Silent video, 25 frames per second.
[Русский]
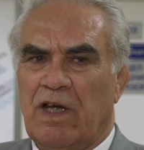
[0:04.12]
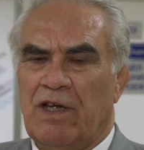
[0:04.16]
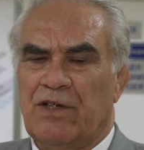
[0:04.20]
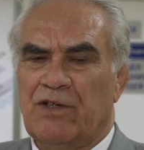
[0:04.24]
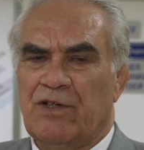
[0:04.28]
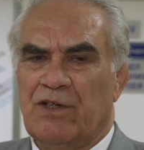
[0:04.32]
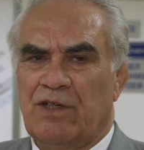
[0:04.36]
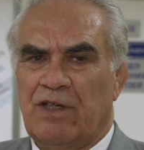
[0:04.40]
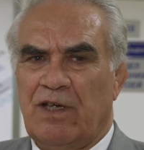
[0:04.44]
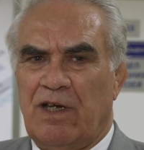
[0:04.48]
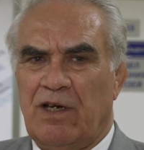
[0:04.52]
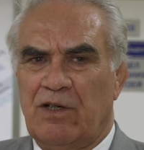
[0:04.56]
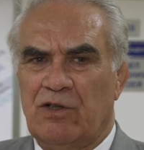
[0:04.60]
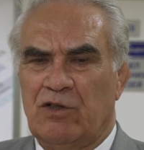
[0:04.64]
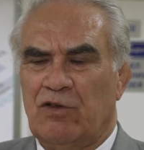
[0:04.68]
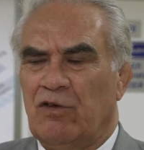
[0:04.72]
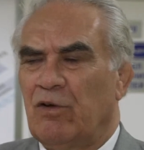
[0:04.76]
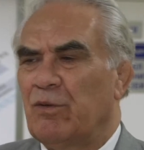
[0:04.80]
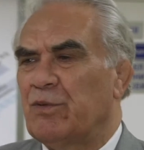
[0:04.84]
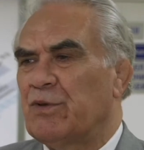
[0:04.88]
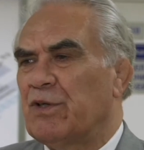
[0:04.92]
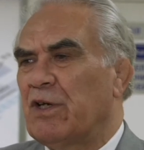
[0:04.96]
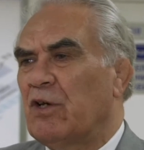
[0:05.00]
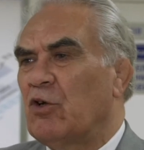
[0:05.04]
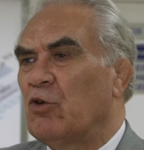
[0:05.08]
Я считаю, что
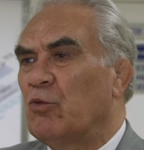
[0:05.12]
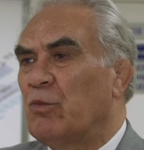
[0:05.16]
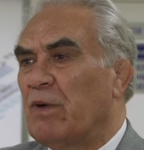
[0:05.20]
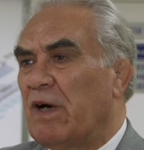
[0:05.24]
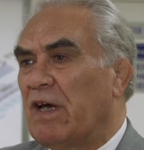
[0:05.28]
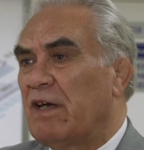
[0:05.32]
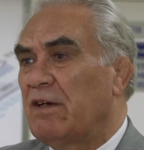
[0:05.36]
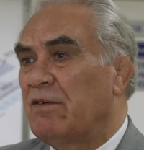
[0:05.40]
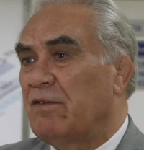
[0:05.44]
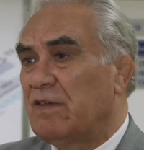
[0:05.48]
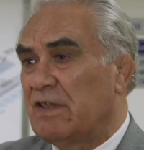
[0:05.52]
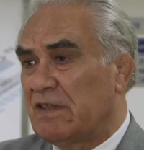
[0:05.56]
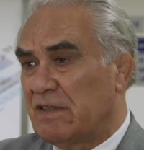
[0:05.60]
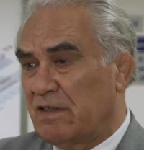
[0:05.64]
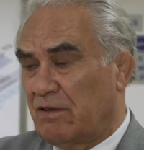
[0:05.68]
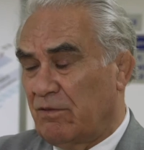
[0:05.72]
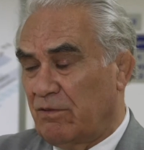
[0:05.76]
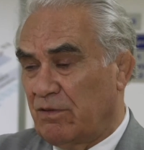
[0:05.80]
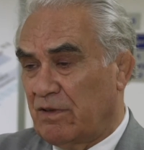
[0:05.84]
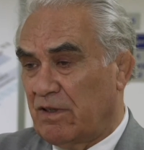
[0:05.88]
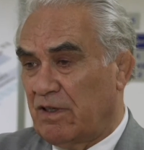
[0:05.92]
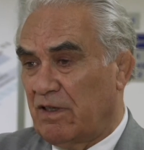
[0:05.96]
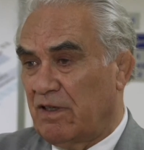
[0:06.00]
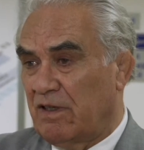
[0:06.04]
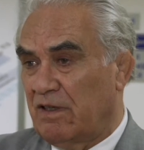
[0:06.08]
вообще любая
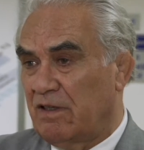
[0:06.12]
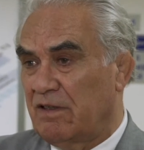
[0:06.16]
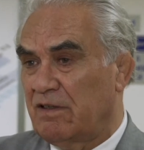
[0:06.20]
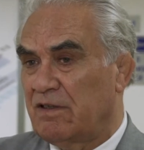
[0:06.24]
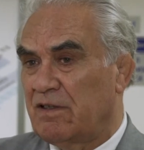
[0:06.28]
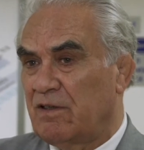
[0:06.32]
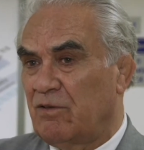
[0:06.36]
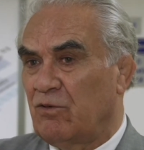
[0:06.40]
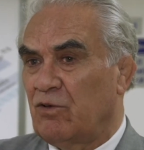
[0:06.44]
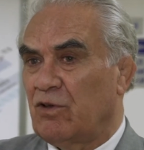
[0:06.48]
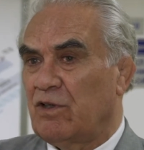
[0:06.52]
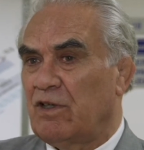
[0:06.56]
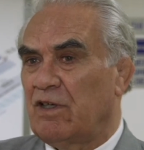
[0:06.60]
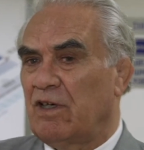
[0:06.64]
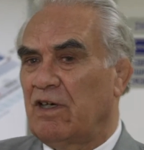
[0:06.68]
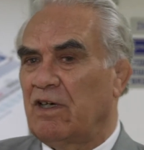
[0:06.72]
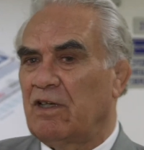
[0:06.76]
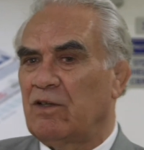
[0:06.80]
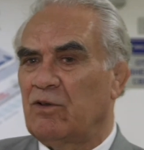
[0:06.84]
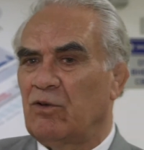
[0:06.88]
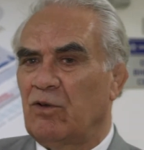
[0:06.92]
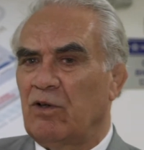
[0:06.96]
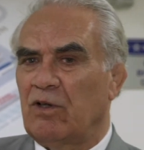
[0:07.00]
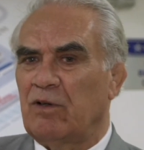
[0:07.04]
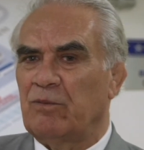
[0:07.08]
выставка сегодня,
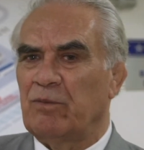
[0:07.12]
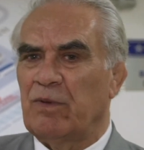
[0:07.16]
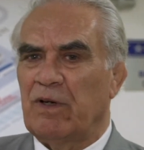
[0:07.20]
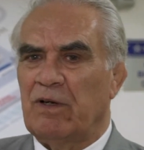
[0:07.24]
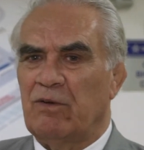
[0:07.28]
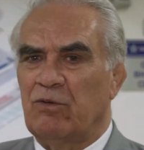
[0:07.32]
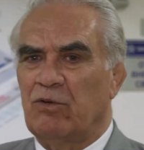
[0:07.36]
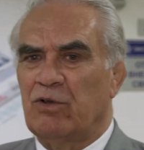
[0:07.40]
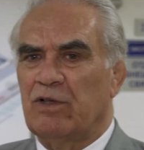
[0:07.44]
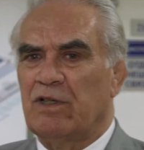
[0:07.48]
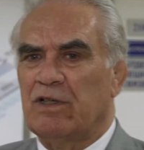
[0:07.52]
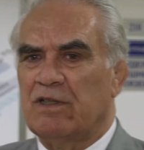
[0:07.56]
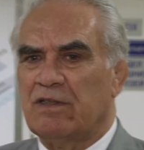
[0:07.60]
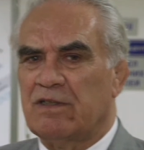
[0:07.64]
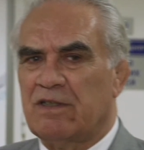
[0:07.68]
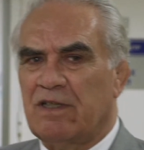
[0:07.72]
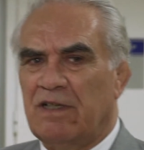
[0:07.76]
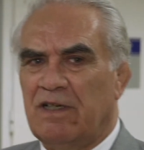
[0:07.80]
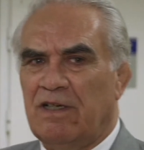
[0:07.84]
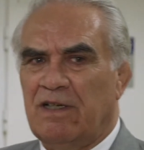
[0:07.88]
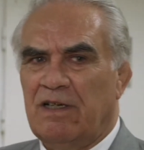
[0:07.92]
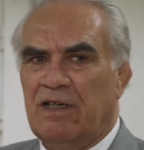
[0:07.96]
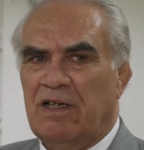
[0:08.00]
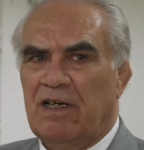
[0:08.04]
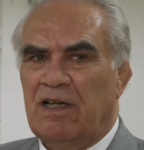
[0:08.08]
которая
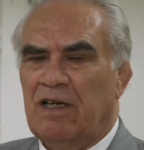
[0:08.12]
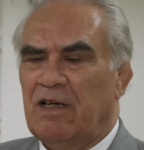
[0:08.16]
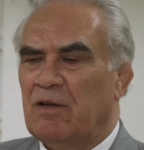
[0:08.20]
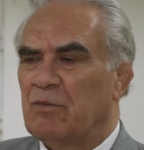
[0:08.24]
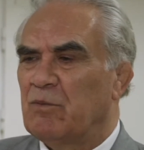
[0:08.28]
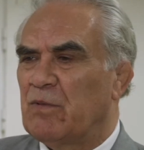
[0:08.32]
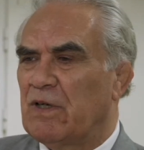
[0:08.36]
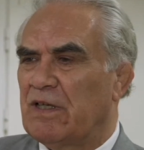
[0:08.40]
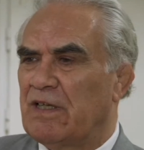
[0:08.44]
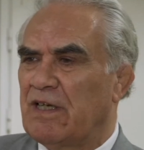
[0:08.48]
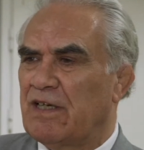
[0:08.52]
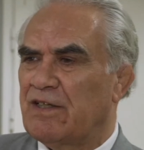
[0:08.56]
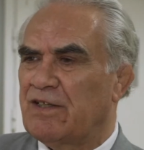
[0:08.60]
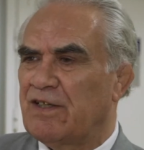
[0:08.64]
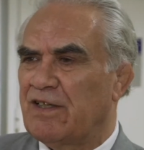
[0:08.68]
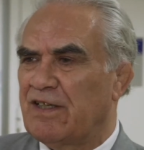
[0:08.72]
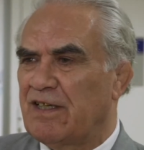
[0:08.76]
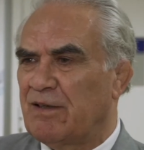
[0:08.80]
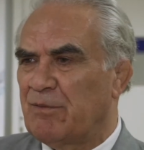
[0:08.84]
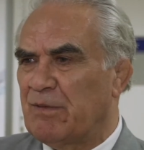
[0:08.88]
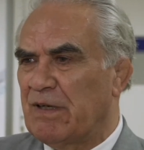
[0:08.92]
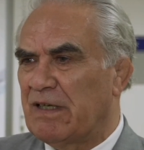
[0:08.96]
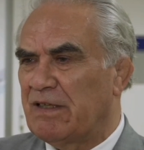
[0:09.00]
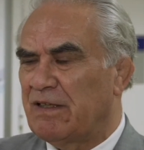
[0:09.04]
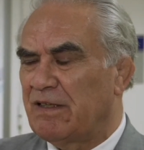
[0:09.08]
проводится по нашей
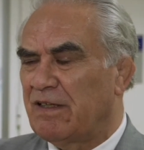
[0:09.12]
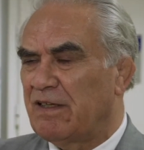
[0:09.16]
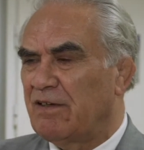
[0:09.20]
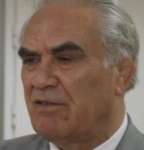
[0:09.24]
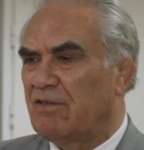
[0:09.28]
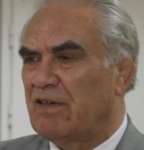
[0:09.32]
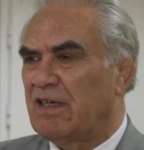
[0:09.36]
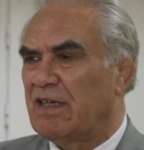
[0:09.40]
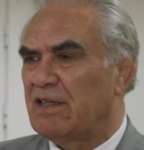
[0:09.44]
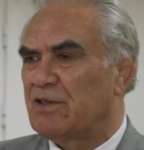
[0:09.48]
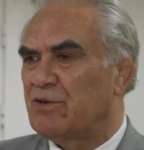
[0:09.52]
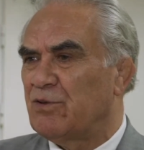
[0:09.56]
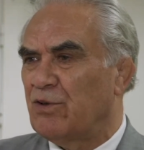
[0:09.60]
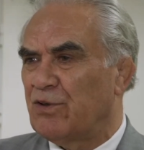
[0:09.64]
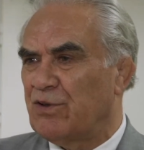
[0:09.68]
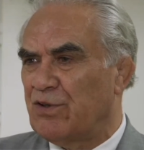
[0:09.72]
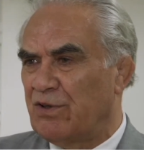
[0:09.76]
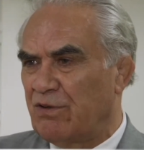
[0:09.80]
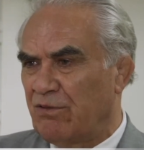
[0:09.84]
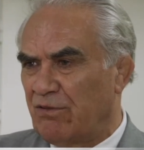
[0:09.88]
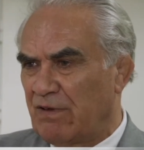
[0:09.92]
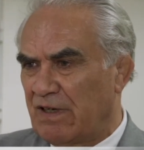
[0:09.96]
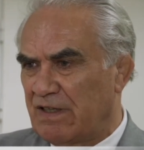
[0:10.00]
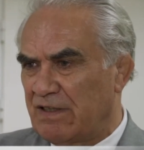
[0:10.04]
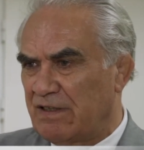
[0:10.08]
тематике, является
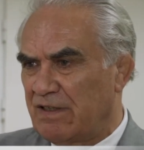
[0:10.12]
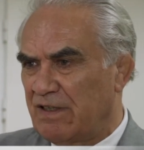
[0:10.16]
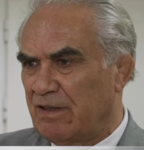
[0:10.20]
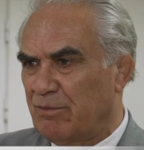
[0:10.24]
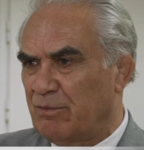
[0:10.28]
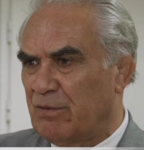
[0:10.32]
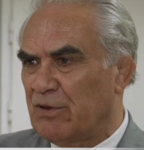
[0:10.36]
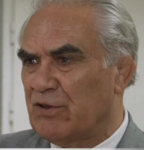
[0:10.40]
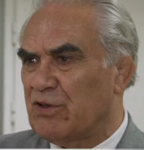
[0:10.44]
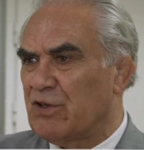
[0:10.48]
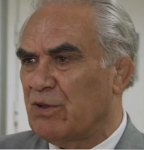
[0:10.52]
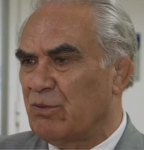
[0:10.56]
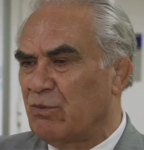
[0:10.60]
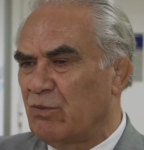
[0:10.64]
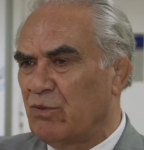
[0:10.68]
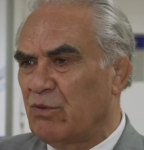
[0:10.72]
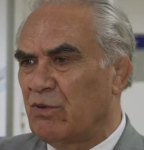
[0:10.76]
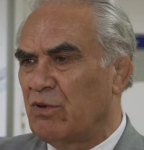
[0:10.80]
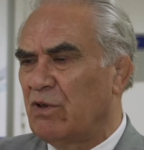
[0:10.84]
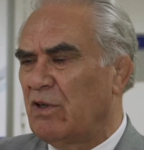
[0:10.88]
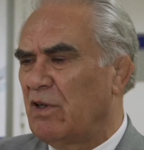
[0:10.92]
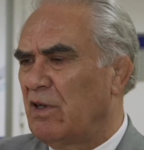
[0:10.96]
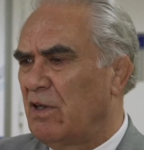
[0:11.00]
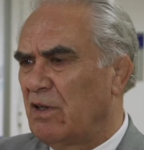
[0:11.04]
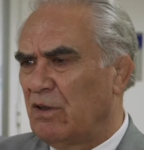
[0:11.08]
очень важной. Почему?
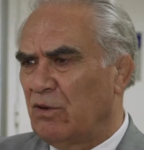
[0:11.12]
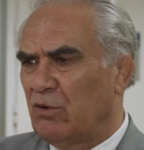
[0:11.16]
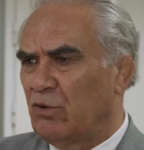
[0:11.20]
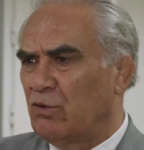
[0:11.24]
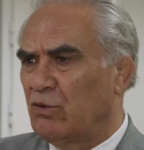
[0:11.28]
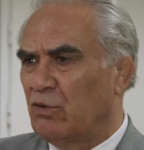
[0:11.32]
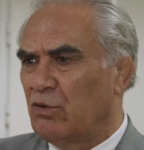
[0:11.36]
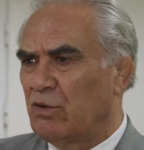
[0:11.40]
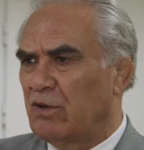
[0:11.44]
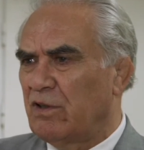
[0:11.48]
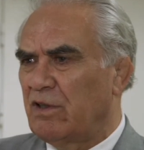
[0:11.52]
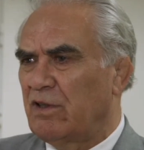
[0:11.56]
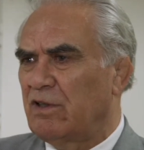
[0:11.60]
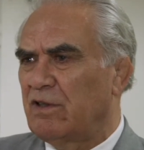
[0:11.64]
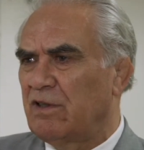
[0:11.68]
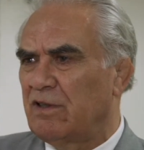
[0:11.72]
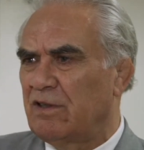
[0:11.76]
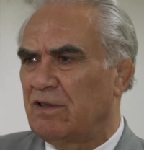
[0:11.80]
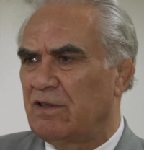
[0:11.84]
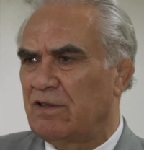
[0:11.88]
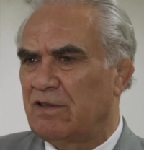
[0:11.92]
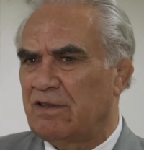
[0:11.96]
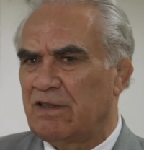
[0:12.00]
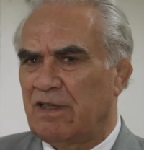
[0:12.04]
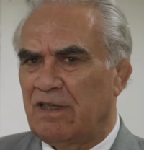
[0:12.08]
Ну, тут
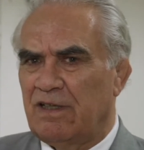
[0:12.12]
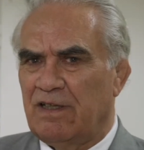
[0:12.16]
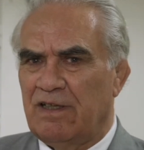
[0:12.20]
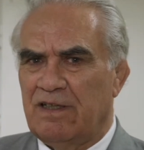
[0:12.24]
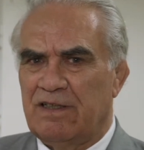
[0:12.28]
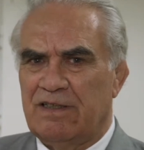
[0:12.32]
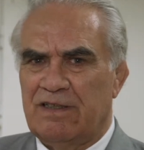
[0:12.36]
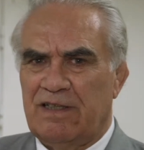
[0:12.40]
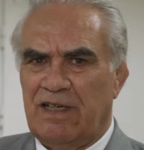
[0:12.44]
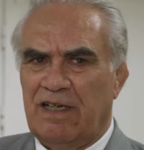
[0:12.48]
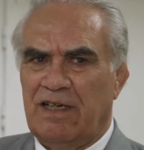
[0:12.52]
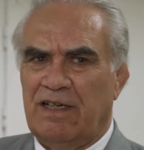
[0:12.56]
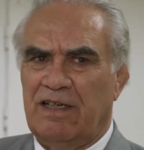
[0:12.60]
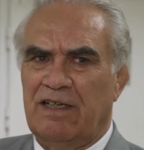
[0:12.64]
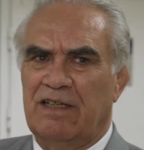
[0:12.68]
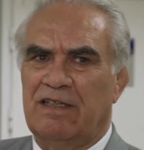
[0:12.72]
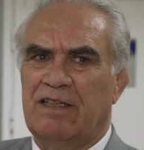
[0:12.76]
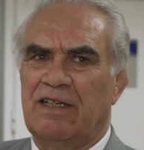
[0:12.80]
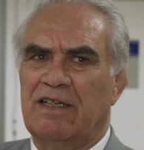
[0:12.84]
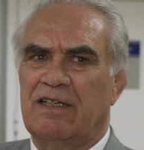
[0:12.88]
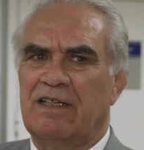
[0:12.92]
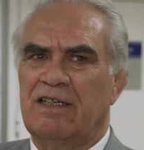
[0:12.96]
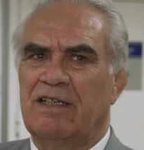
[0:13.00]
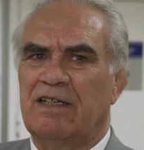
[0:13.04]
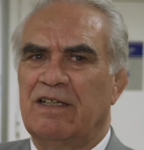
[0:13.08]
э, целая серия
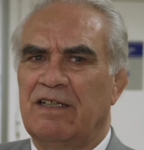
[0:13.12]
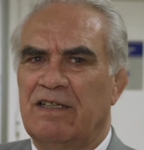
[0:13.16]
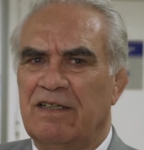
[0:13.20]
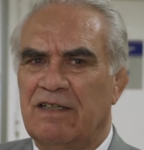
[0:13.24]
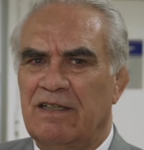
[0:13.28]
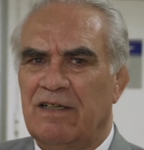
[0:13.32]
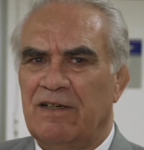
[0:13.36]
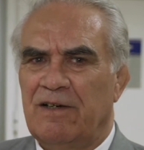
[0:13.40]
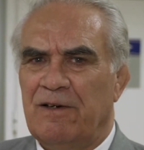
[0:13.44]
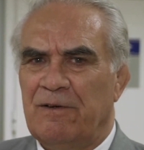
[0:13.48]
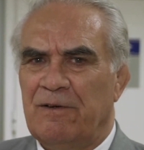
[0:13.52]
таких